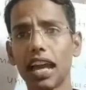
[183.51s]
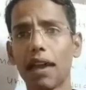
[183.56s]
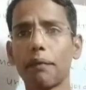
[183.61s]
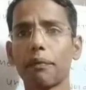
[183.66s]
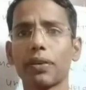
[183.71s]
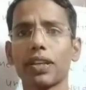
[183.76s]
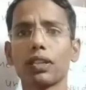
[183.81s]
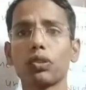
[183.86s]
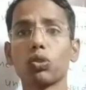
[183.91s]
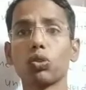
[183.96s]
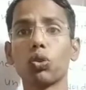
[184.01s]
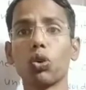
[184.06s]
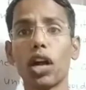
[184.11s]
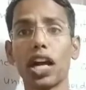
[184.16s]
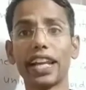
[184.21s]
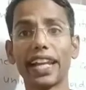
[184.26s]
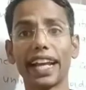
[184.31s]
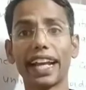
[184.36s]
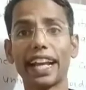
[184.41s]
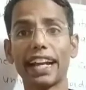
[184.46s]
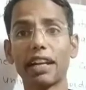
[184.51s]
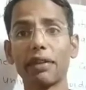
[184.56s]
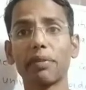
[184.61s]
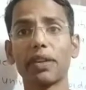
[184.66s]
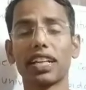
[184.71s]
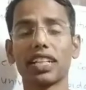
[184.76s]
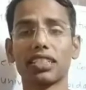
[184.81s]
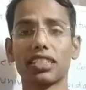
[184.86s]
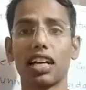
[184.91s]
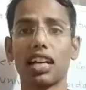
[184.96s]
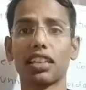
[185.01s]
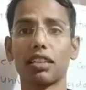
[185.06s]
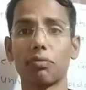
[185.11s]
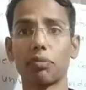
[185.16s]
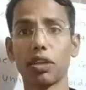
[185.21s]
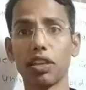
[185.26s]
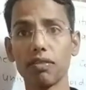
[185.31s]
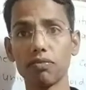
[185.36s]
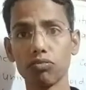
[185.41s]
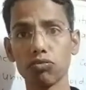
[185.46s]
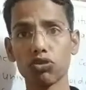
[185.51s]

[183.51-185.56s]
ऐप के थ्रू अन अकेडमी के साथ में